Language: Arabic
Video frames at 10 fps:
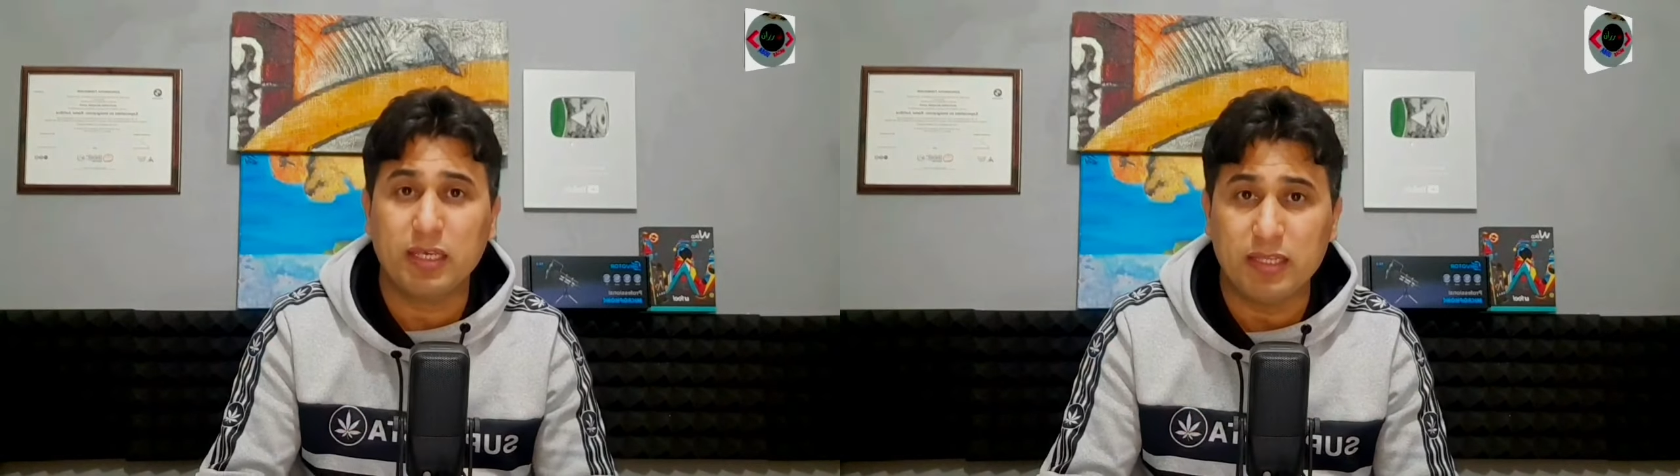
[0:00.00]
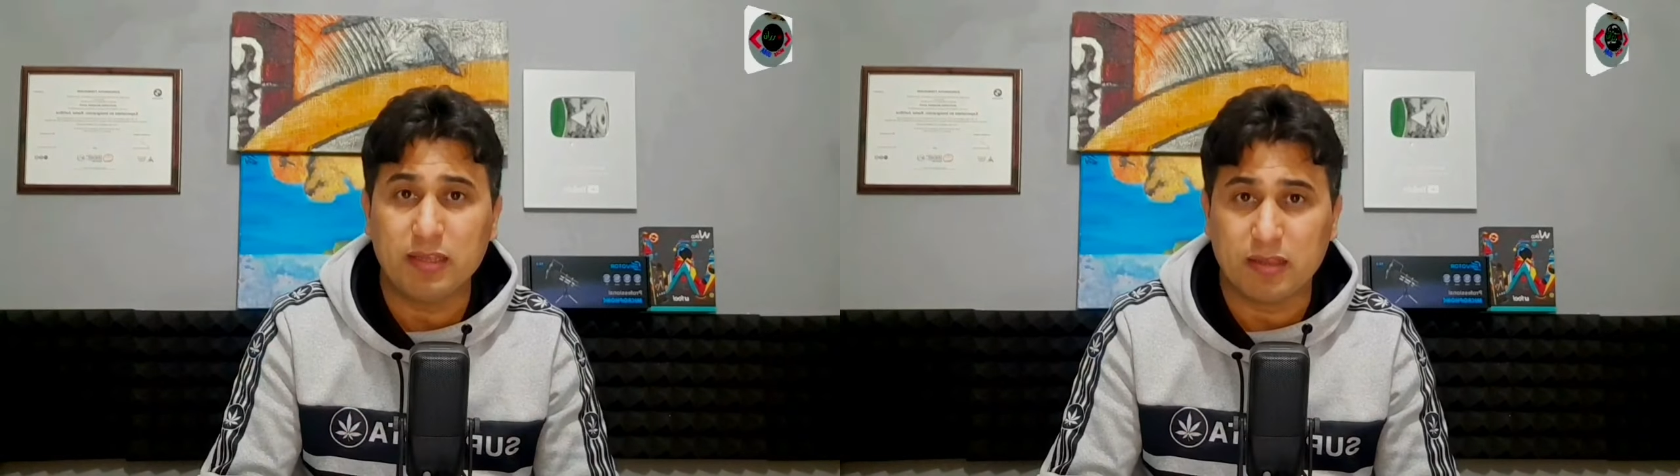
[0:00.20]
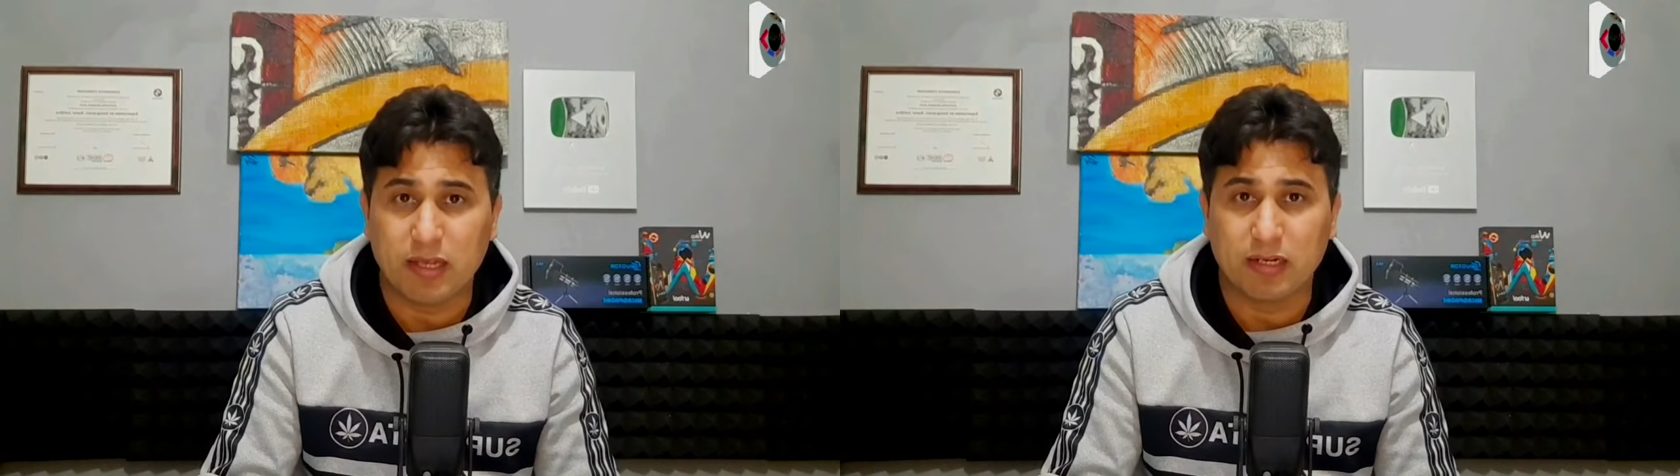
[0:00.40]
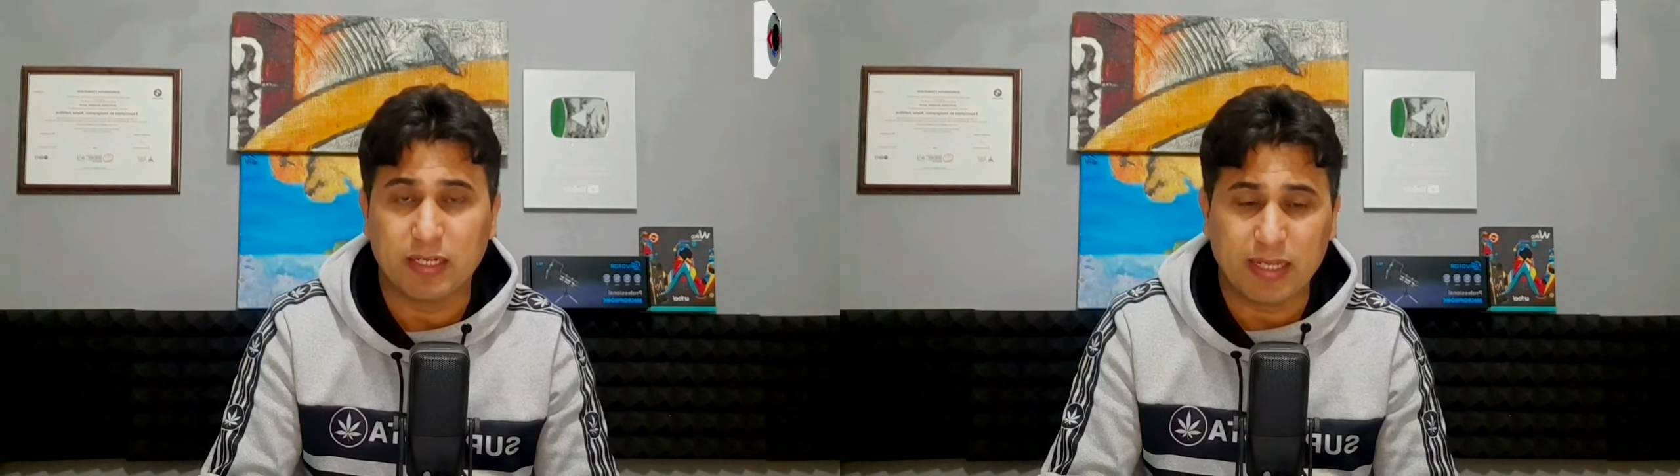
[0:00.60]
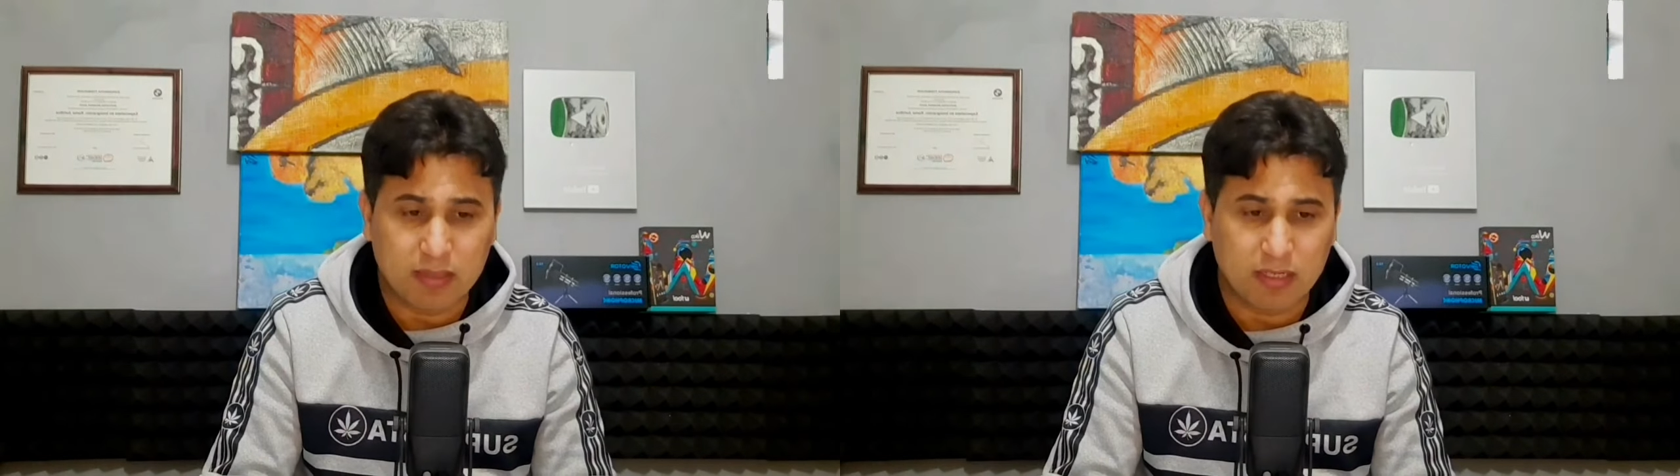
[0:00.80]
كيندر
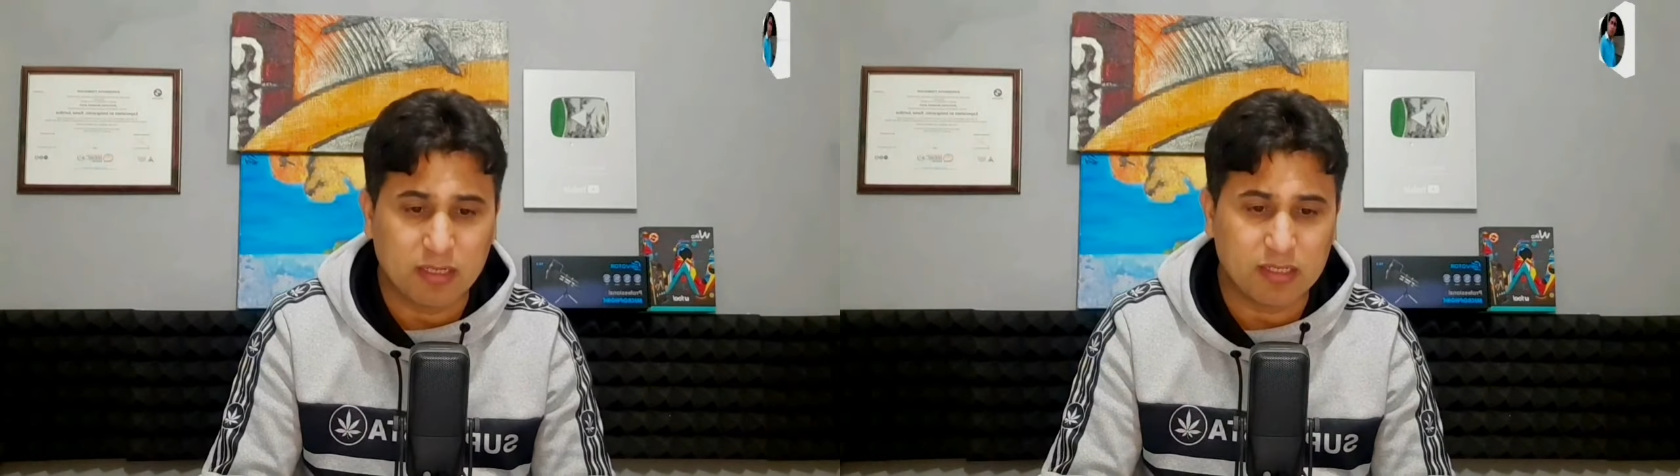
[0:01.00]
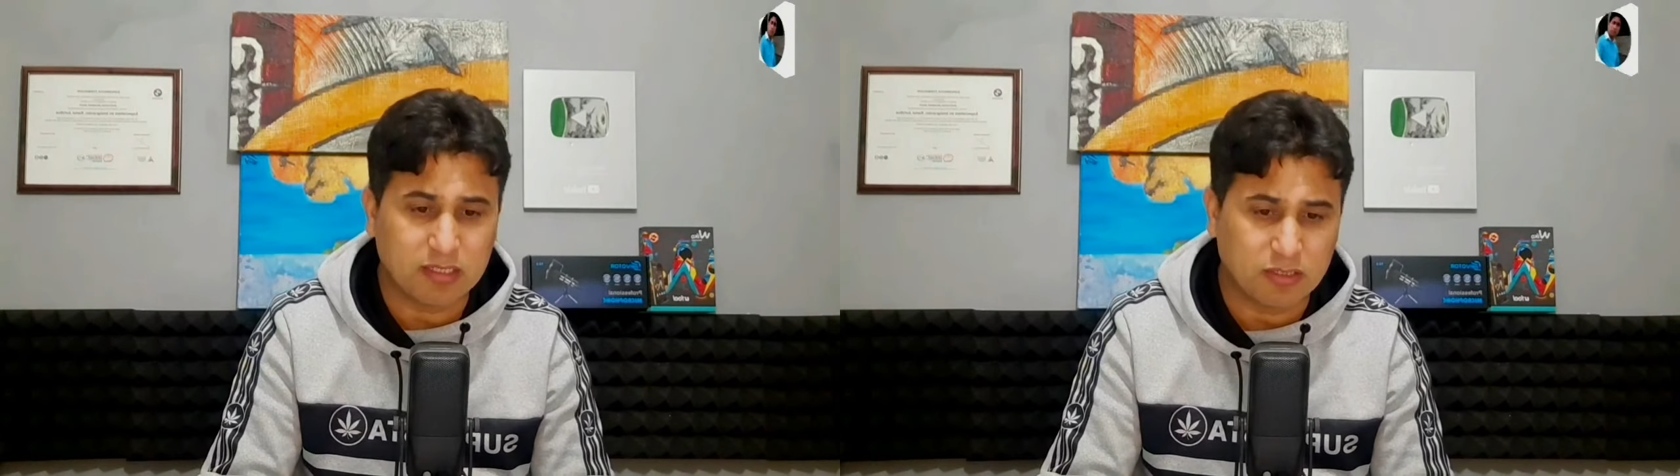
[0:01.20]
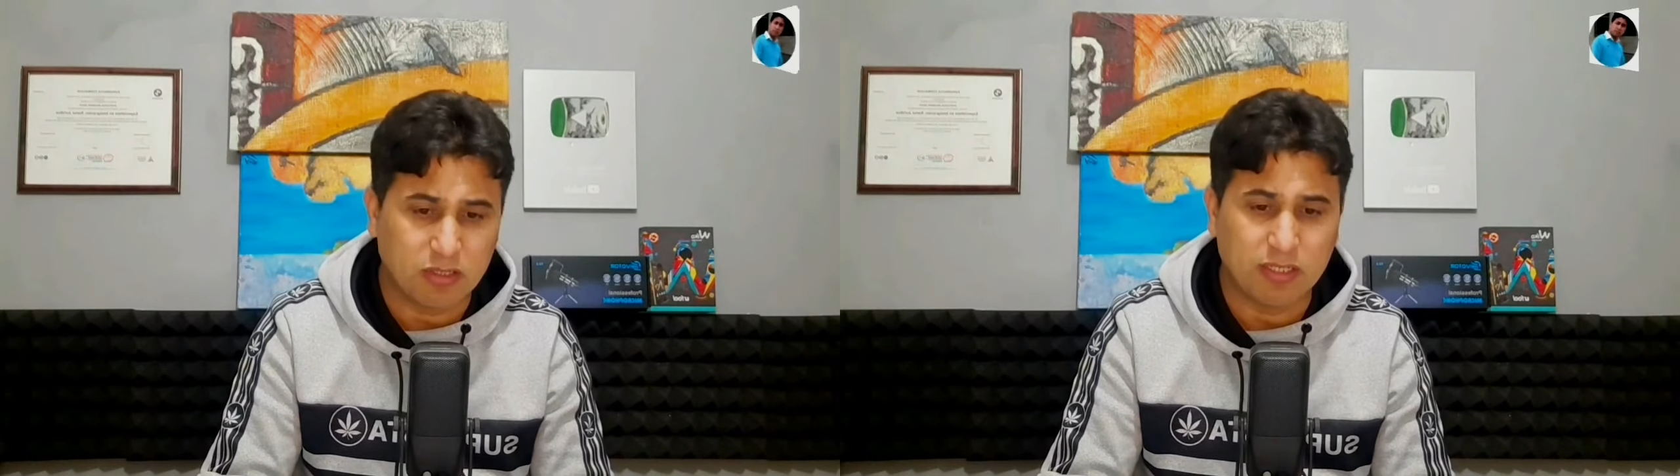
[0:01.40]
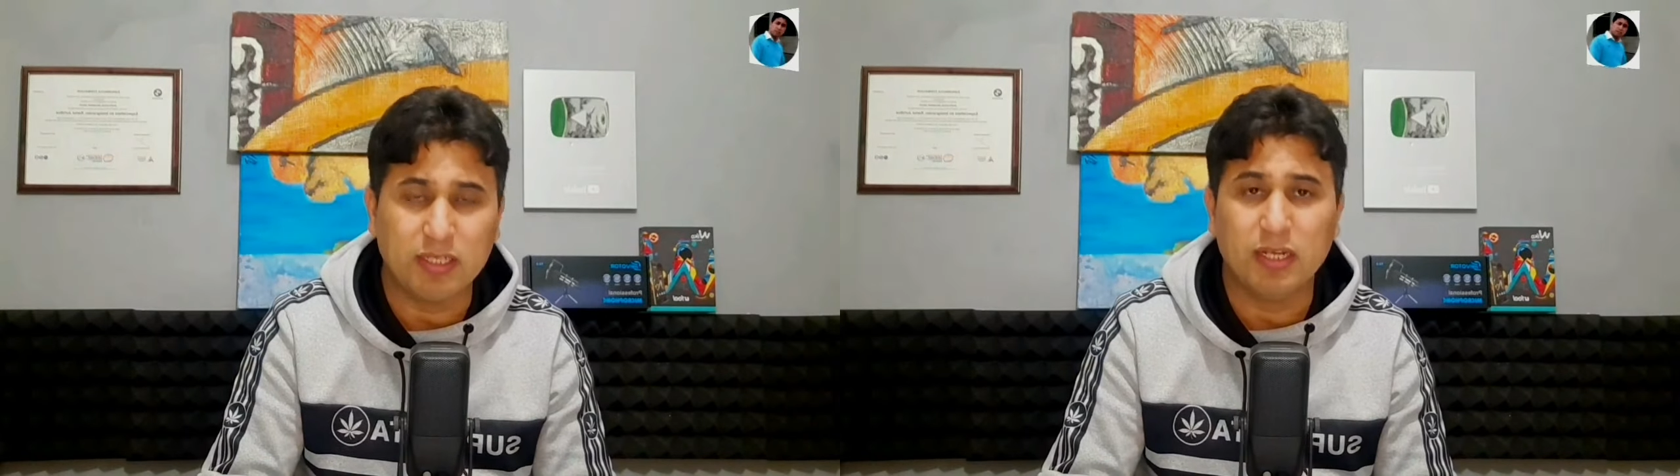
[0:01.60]
كنظن الصنع ديال